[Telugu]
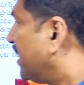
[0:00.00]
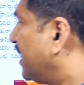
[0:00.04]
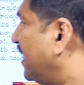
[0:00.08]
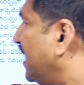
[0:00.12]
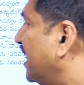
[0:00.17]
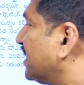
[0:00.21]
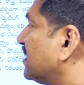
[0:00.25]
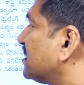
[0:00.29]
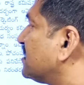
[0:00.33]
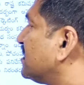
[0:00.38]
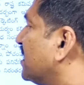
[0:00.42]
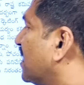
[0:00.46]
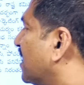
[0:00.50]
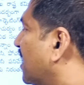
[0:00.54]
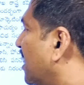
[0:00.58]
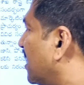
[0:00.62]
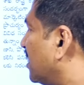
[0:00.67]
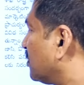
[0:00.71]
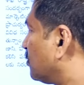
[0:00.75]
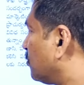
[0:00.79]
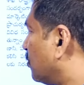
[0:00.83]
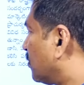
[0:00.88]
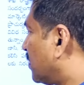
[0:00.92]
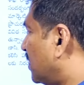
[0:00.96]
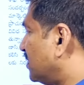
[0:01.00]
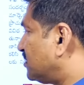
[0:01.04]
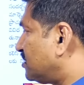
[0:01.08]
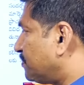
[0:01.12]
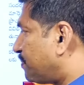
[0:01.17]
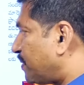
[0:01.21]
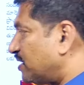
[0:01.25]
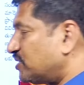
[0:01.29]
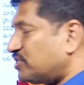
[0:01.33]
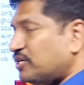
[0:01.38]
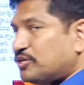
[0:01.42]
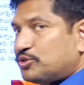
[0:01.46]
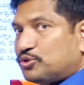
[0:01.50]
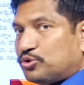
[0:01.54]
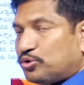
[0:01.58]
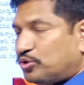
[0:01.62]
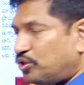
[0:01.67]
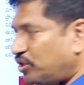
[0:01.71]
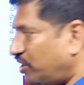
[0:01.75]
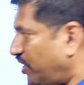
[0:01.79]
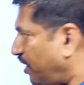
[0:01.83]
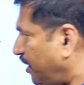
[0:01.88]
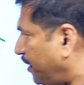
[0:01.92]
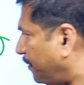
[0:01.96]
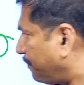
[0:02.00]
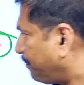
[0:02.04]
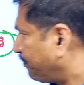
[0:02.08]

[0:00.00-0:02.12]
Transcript: నేత సంఘాలతో కలిసి పనిచేస్తుంది